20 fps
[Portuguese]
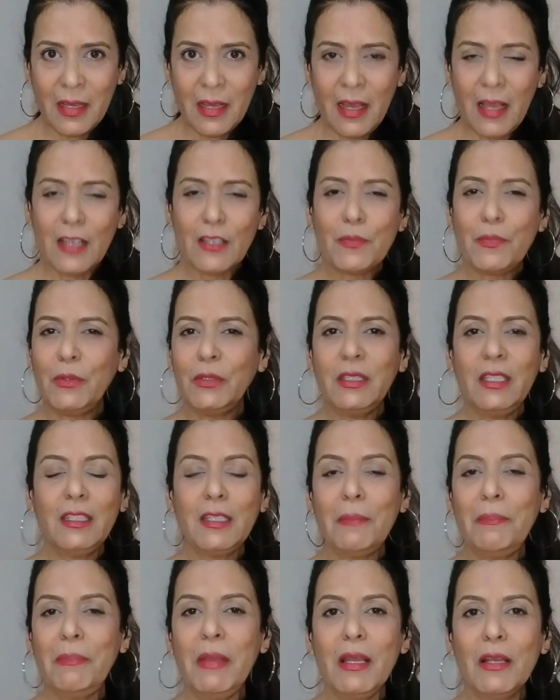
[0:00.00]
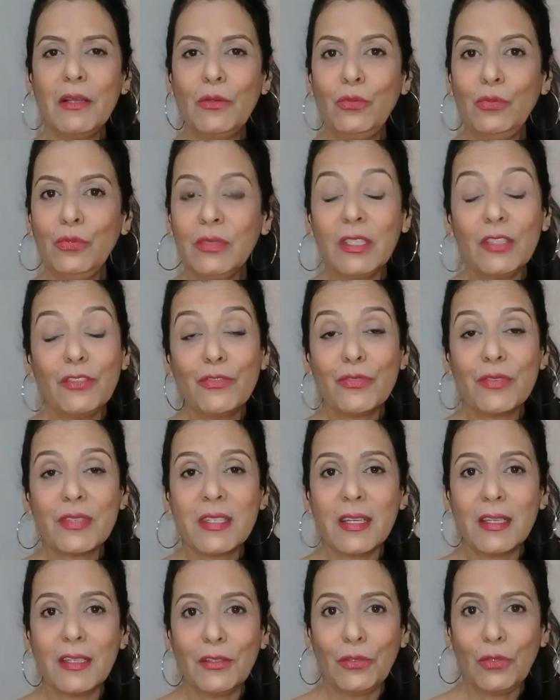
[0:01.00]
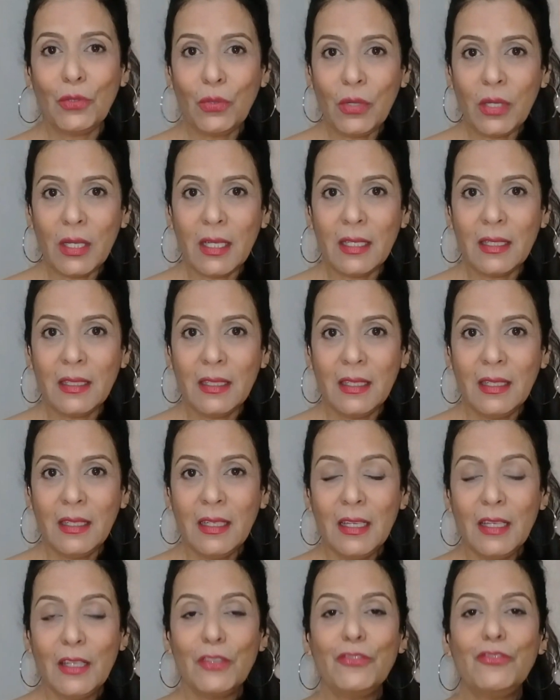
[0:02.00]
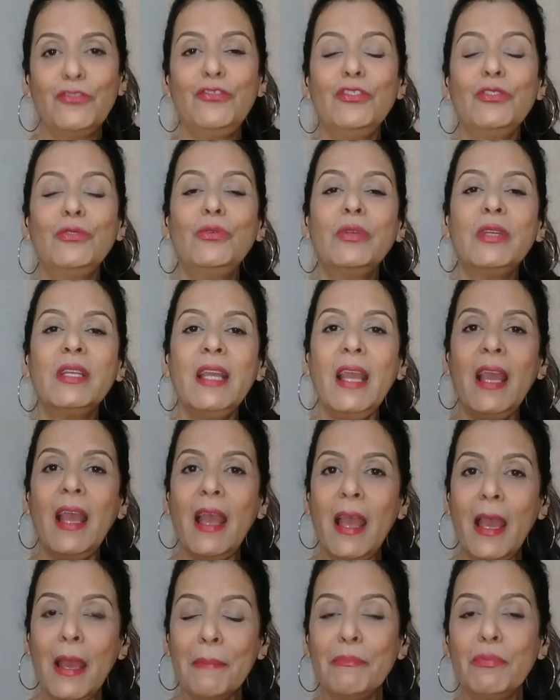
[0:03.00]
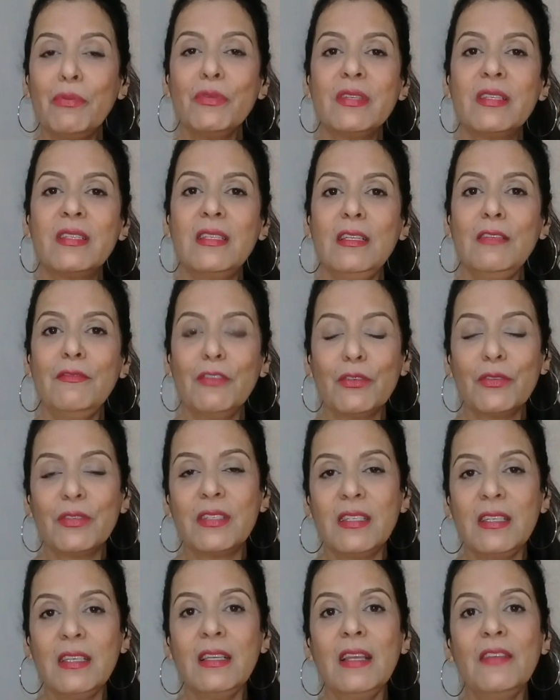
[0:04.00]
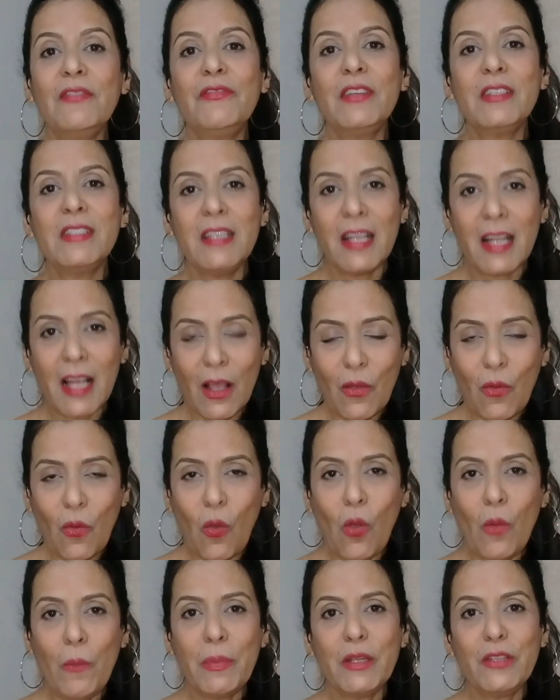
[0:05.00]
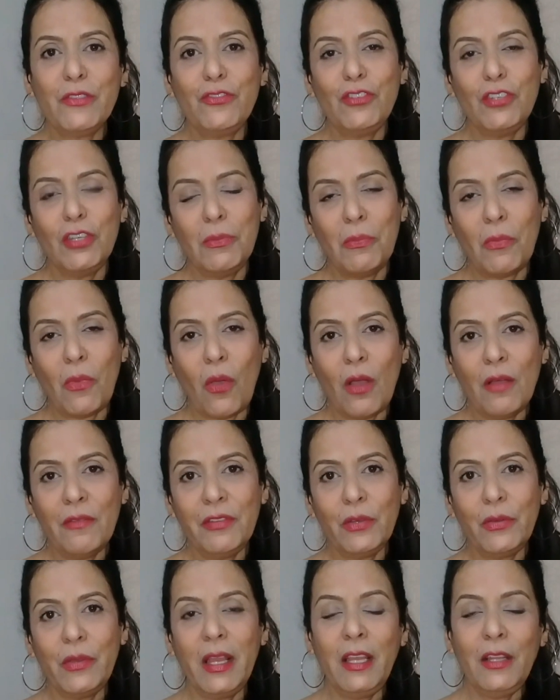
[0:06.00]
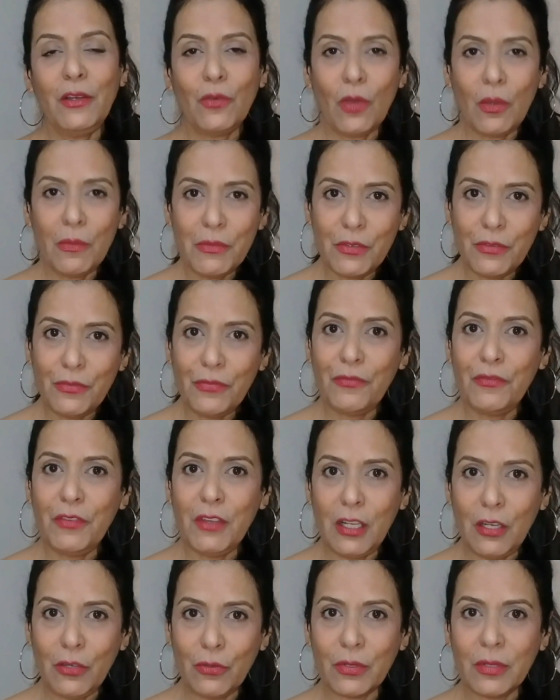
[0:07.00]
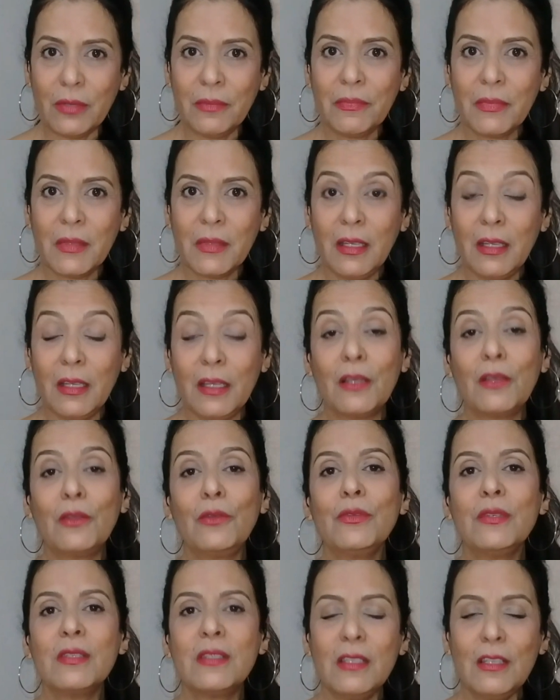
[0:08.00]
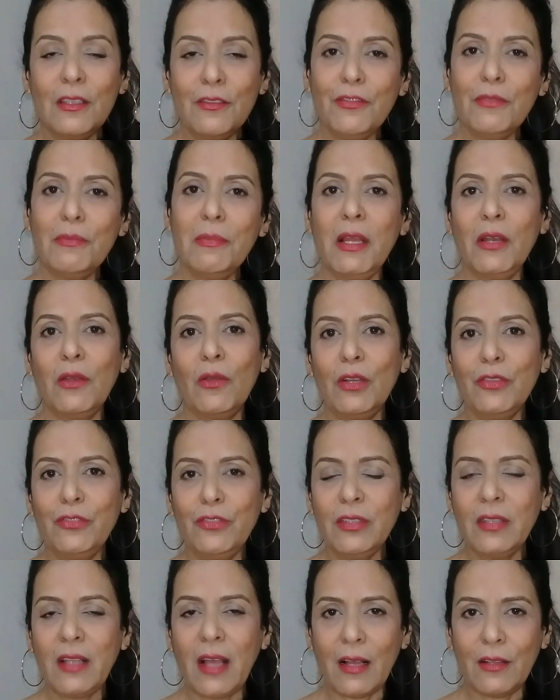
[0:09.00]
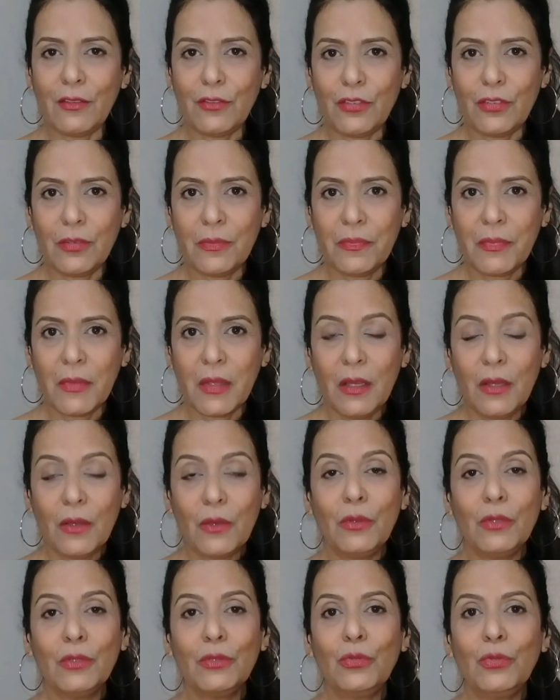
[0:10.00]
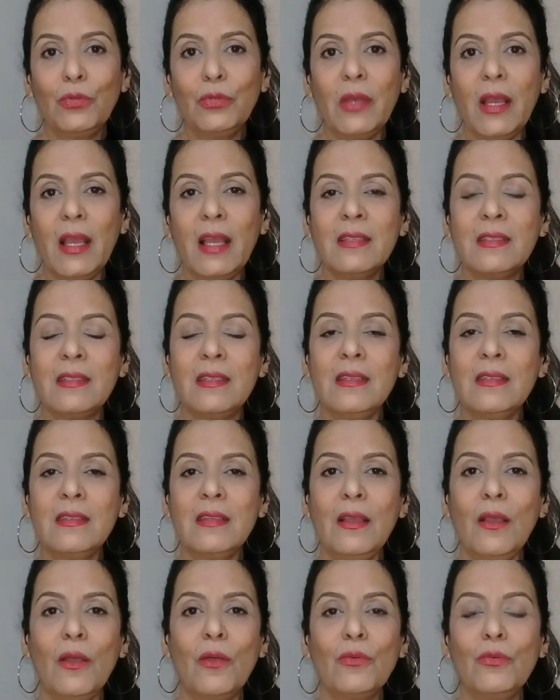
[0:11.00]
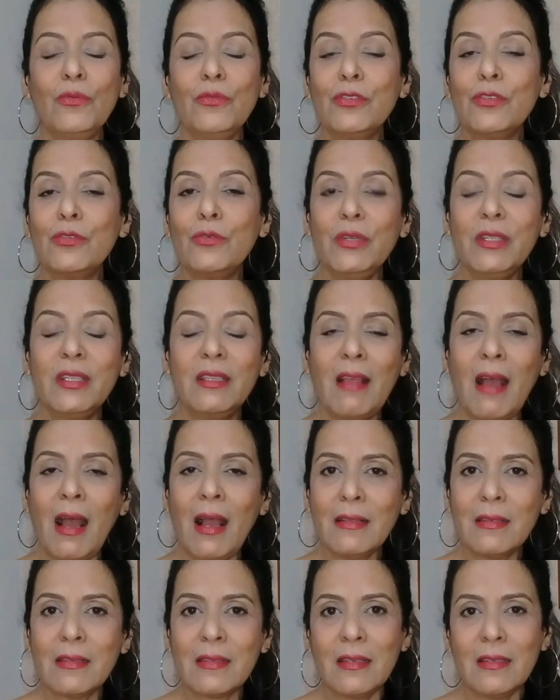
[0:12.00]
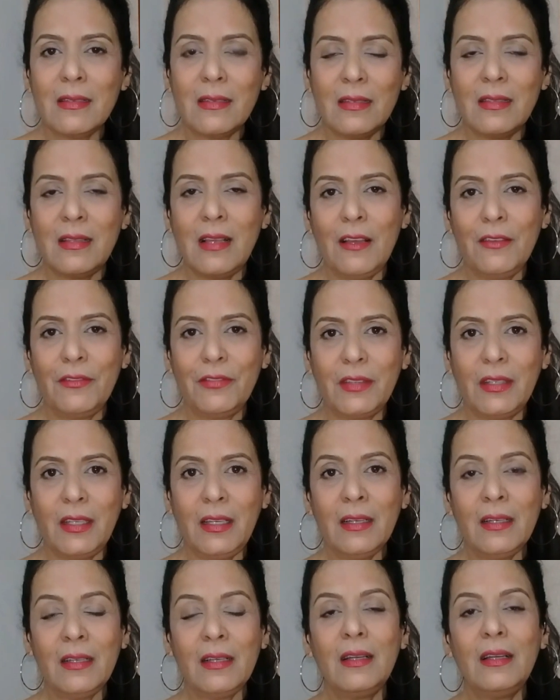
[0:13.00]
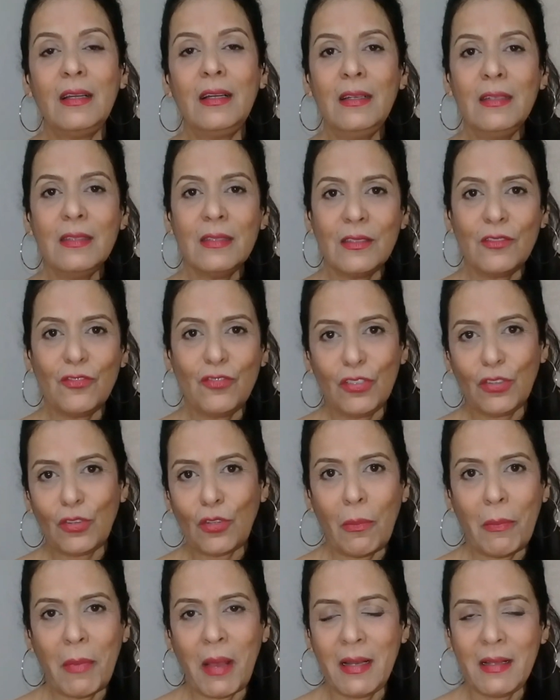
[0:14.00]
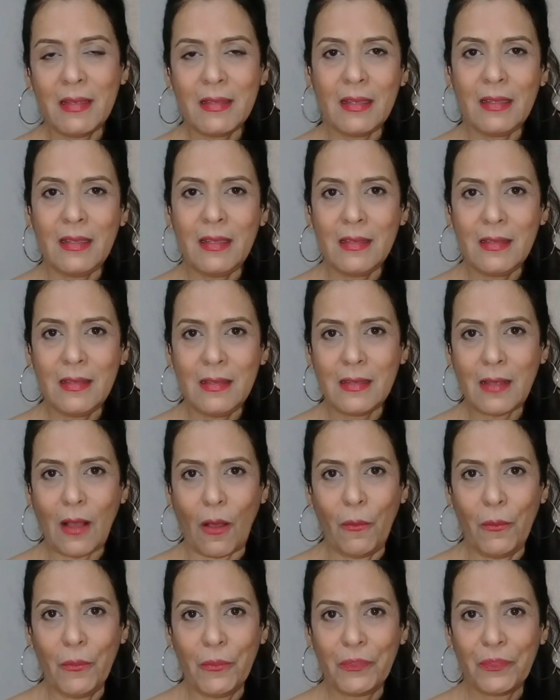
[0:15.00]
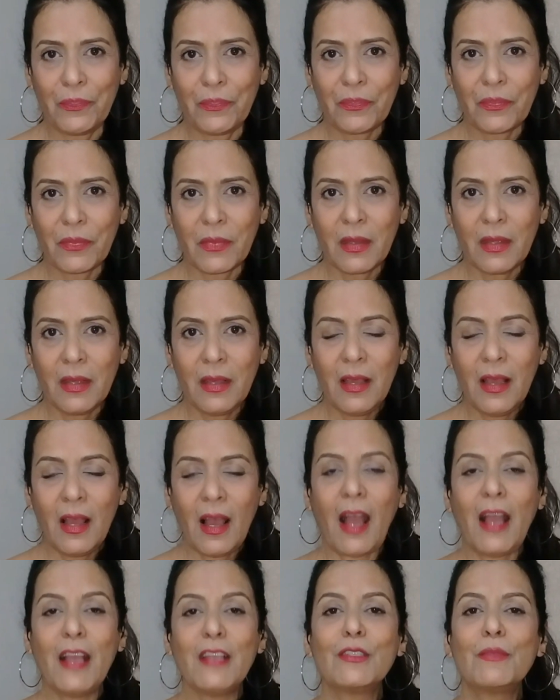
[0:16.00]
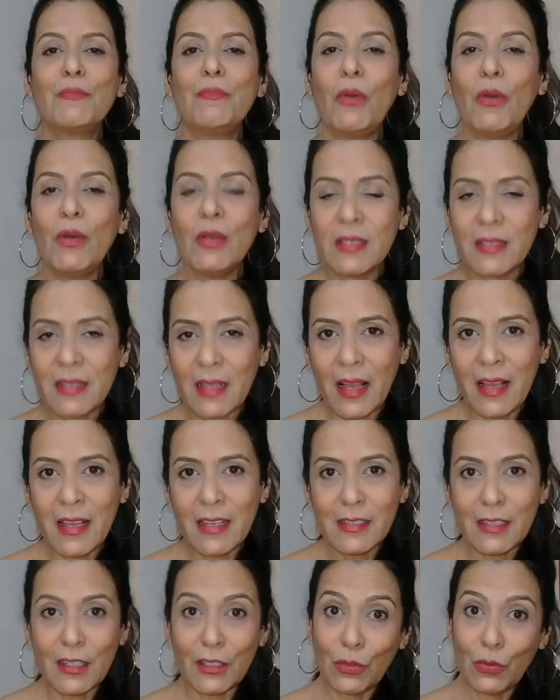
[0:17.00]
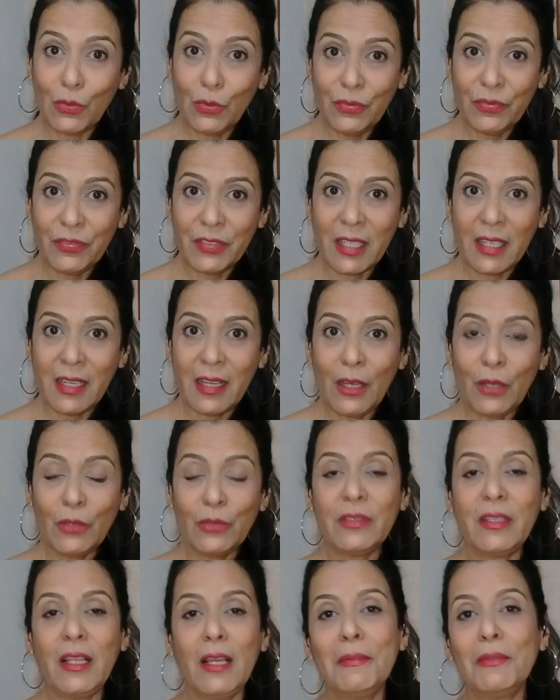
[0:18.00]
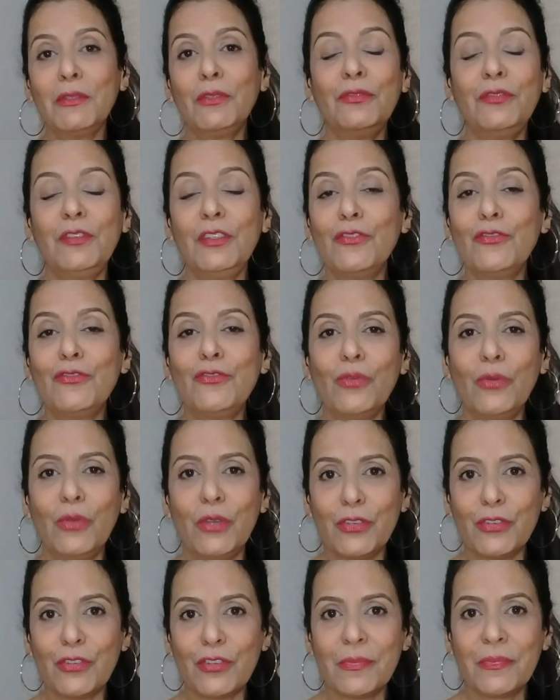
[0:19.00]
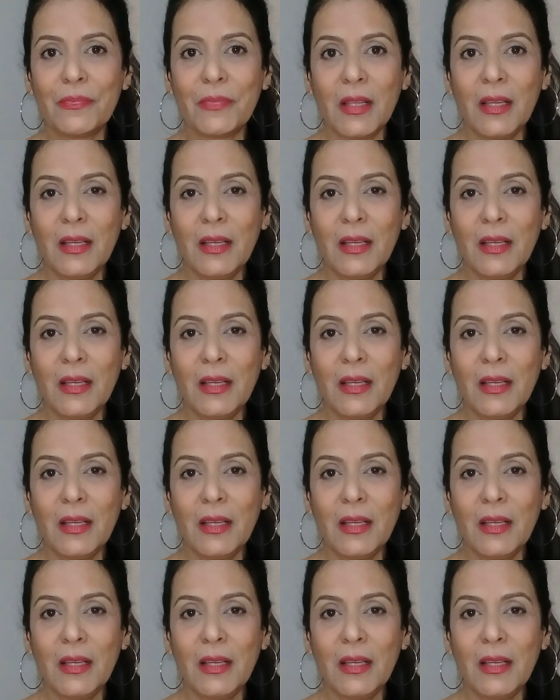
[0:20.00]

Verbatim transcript: Respondendo à pergunta de um seguidor, digo que é possível sim fazer a compra de imóvel em nome de filho, inclusive menor de idade. Contudo, existem alguns cuidados que se deve ter antes de tomar essa decisão. A resposta a esta dúvida é o tema do vídeo de hoje.